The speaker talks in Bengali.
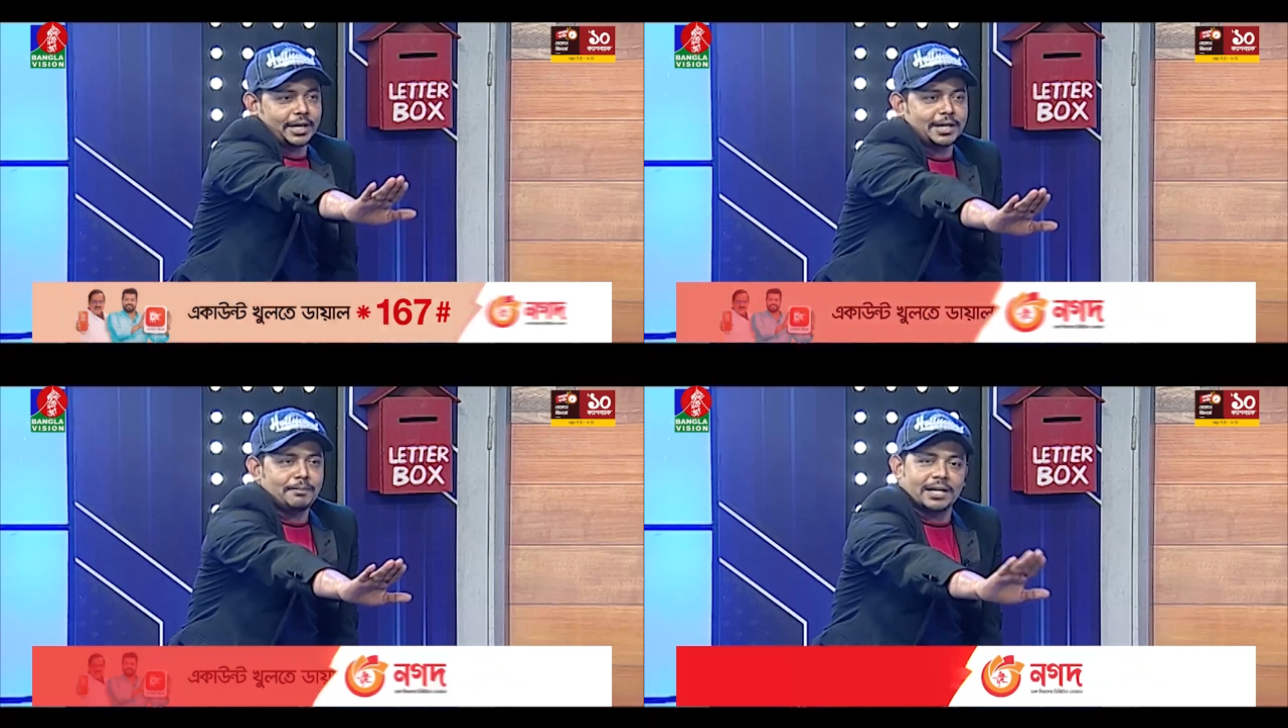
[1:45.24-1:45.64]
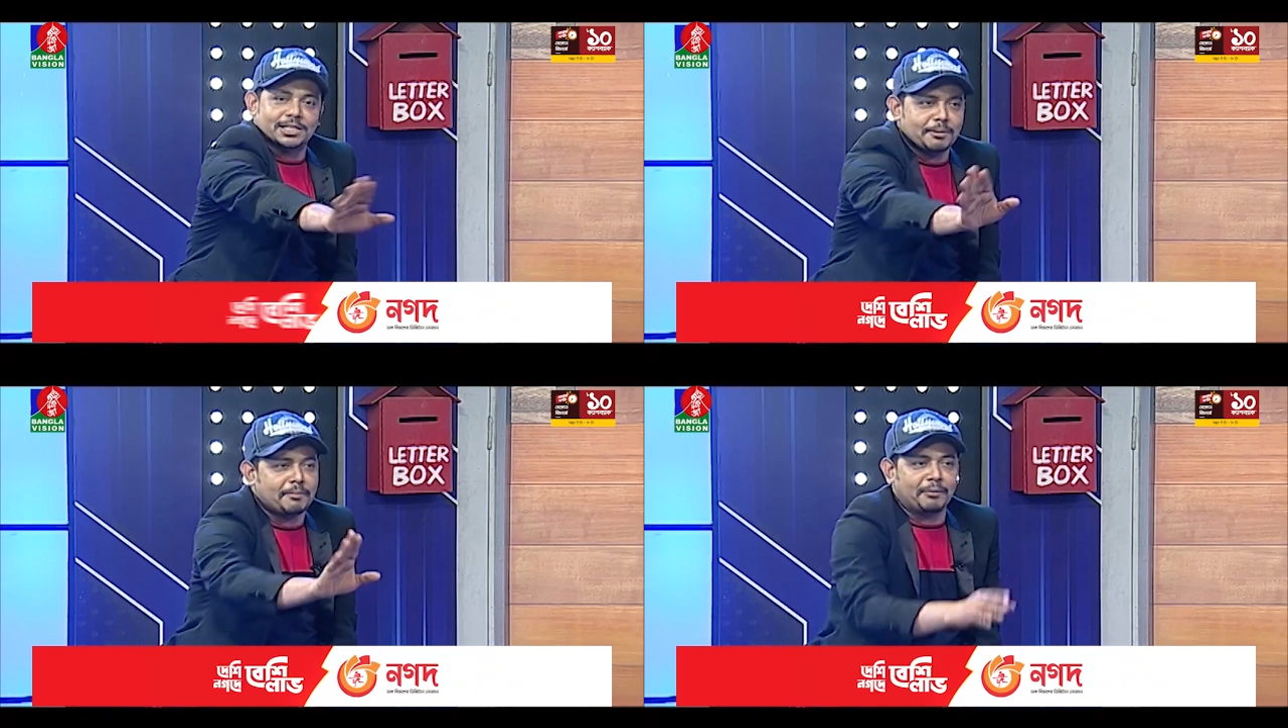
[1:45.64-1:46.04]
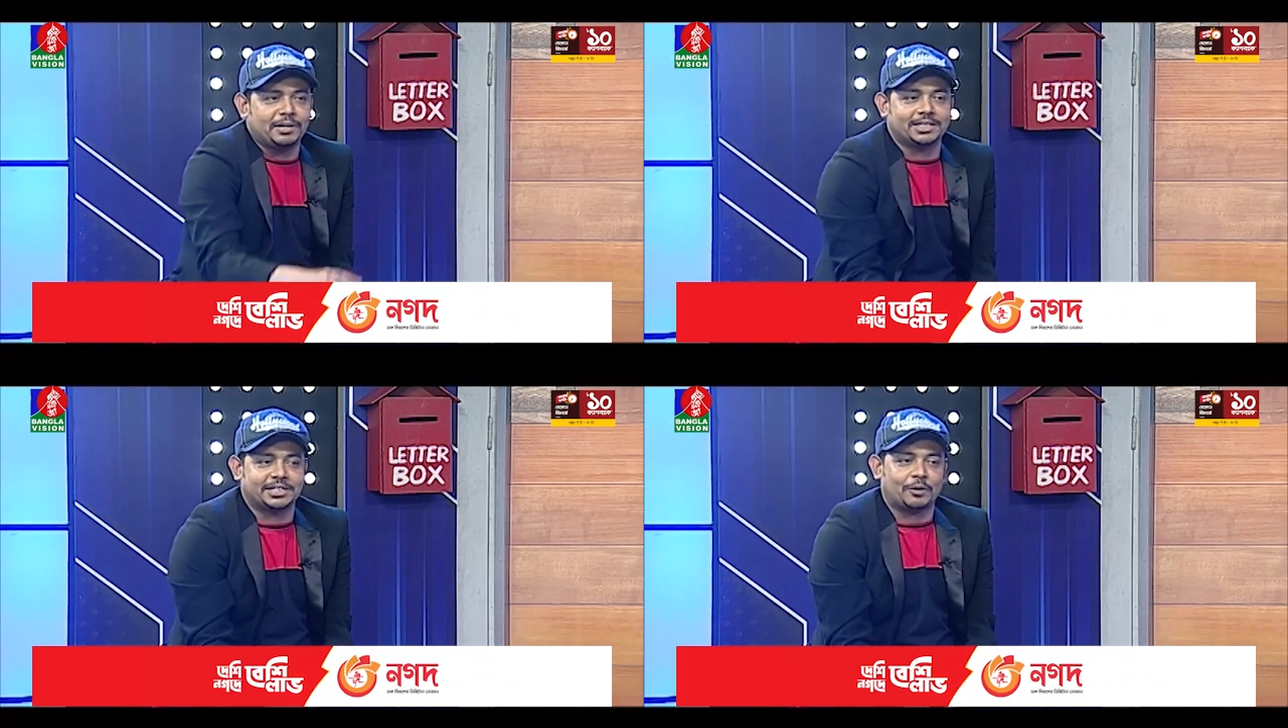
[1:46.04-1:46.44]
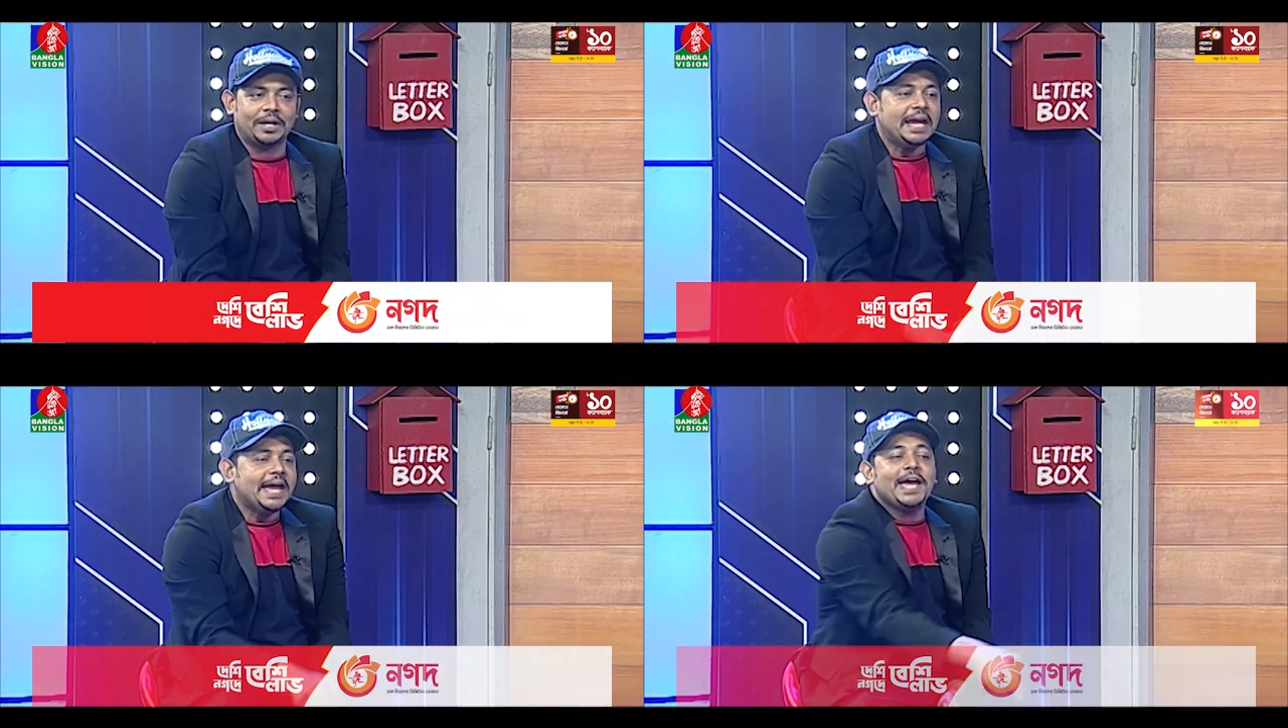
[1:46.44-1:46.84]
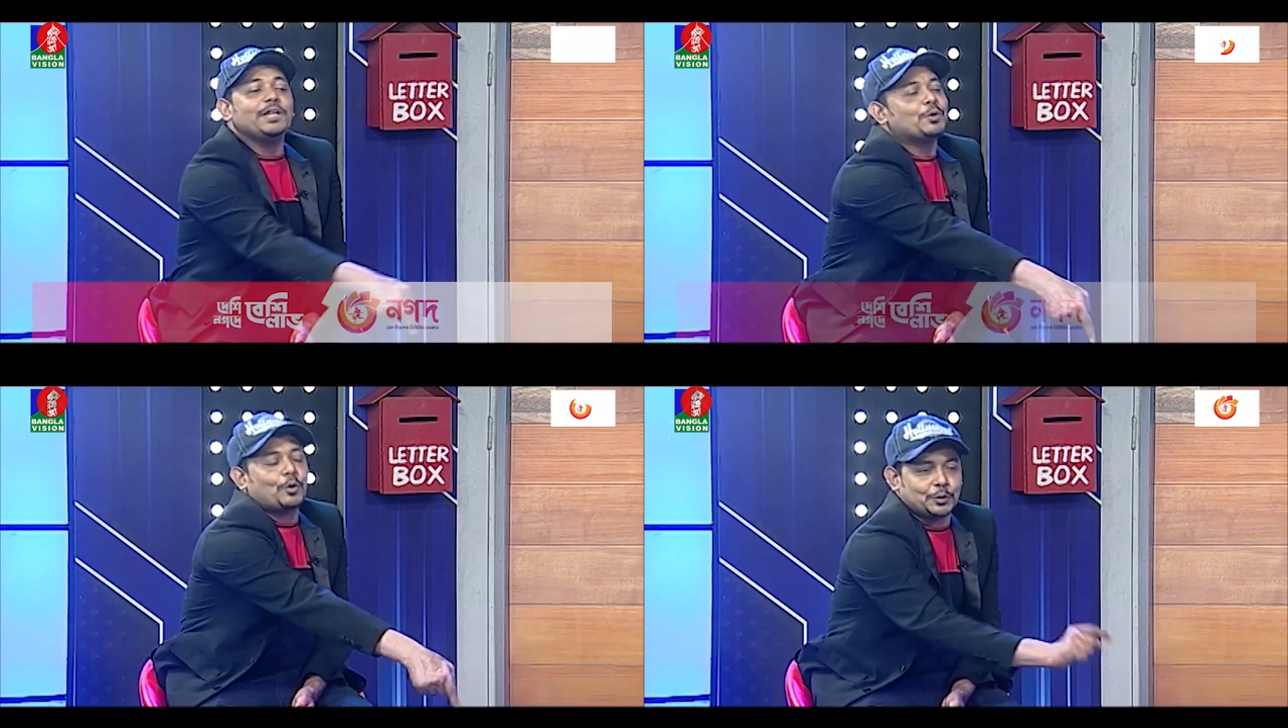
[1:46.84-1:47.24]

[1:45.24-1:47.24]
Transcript: রাখি ম্যাক্সিমাম ভাবিরা যেটা করে এই তো গত